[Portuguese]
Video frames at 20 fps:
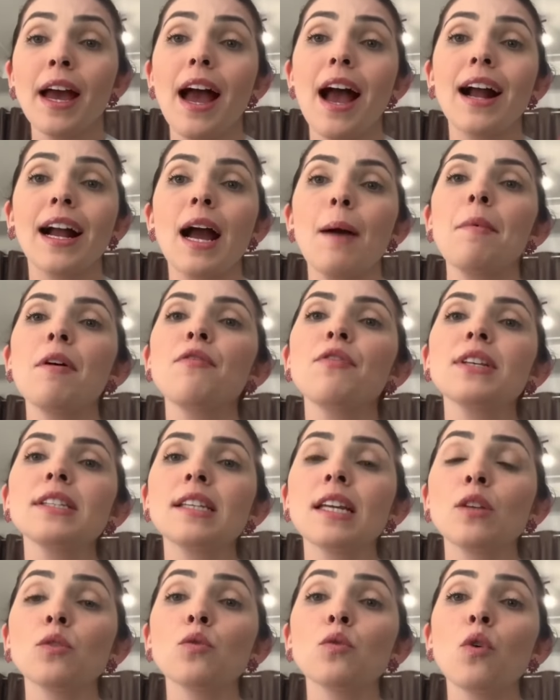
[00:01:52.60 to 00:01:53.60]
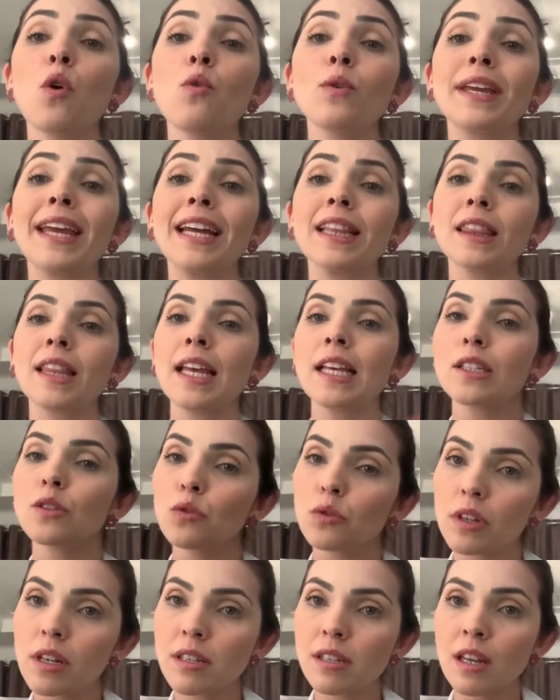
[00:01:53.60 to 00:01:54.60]
acaba fazendo com que a
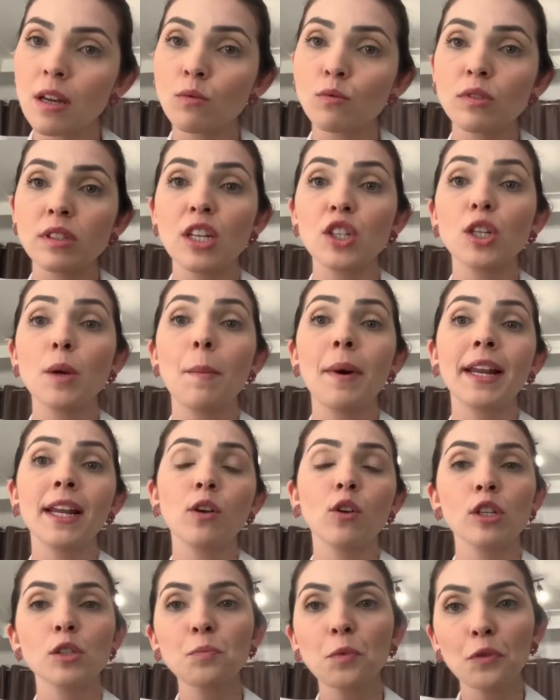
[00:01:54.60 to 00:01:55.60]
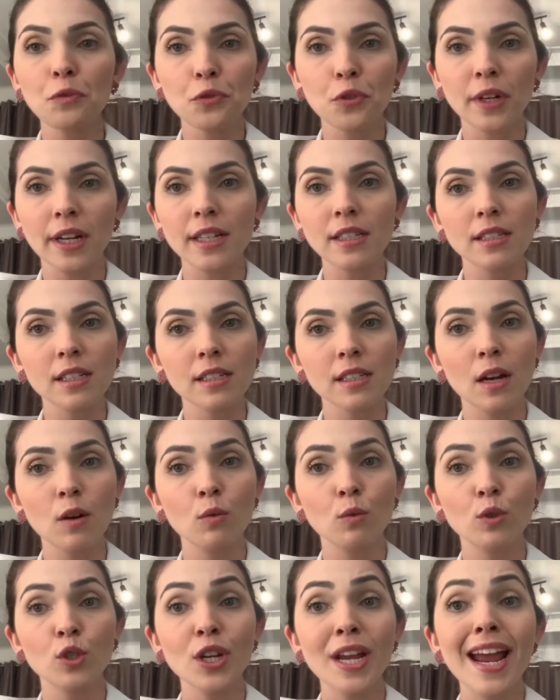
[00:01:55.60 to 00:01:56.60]
desnutrição seja para nós profissionais da
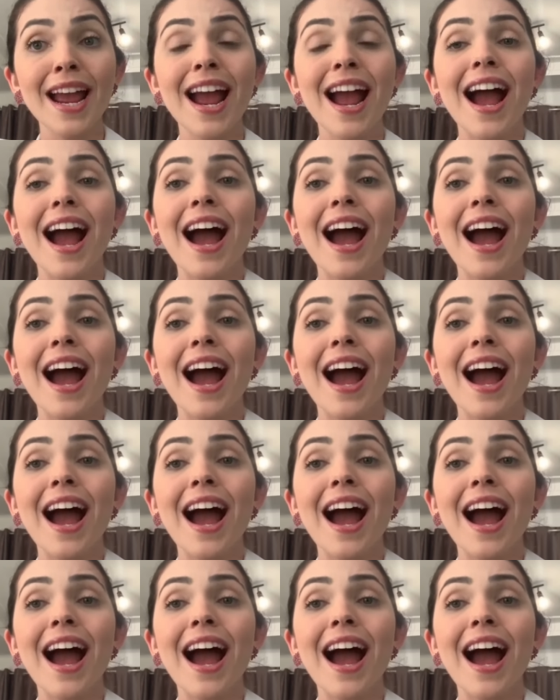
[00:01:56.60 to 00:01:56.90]
saúde